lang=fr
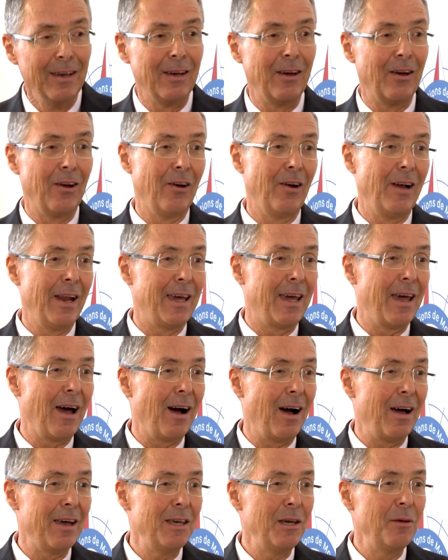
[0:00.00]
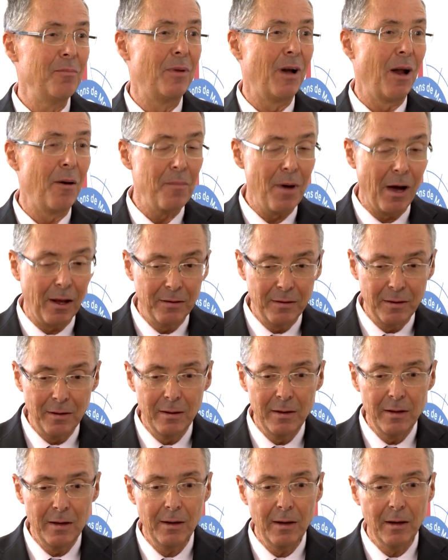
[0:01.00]
euh, les Caraïbes, la
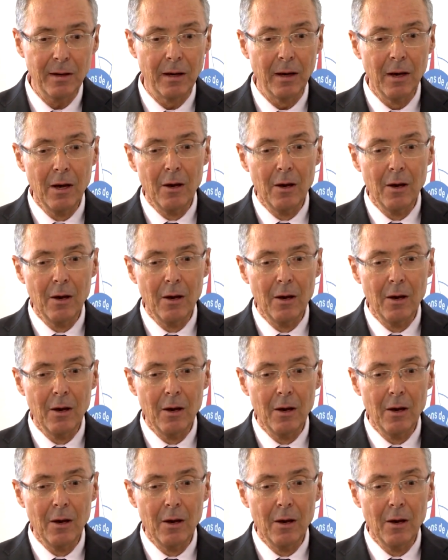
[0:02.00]
Martinique,